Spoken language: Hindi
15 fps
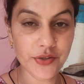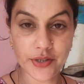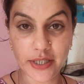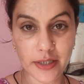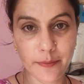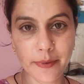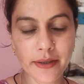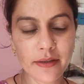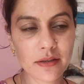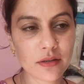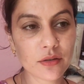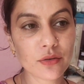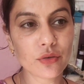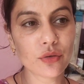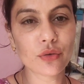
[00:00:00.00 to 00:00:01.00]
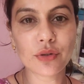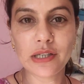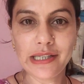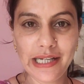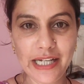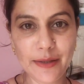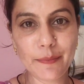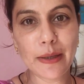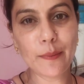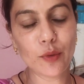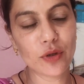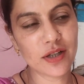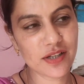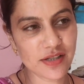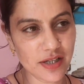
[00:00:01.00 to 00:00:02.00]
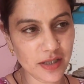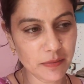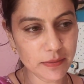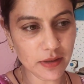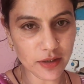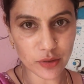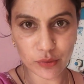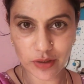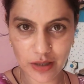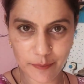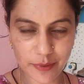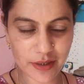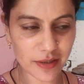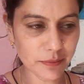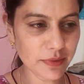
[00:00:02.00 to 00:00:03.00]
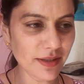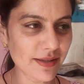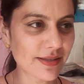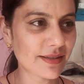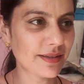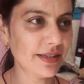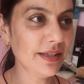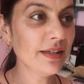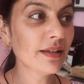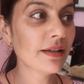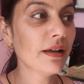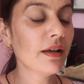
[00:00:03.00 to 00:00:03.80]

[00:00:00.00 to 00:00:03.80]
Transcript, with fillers: ट्रेन में तो डिटेलिंग मैं आपको घर जाकर बताती हूँ यहाँ पे नहीं बता सकती